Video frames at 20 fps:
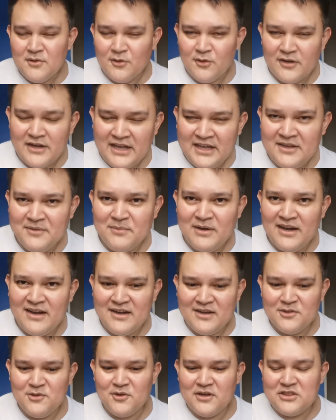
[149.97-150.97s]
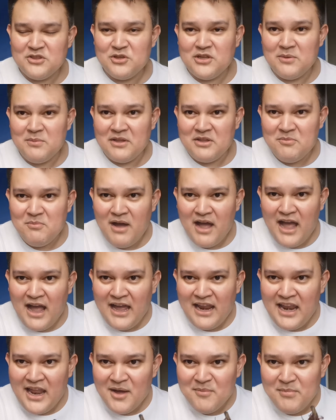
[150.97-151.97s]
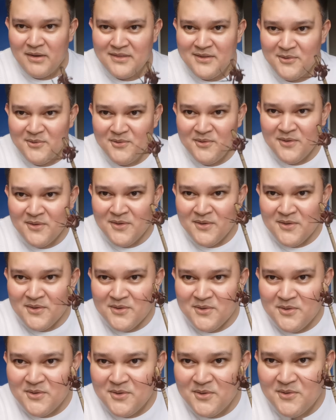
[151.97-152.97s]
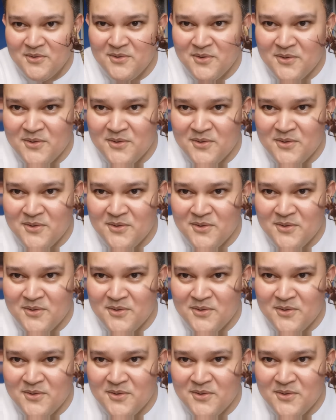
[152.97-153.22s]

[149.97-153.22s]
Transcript: Okay mga kadok, ito naman yung mga kalaban nyo. Yun no?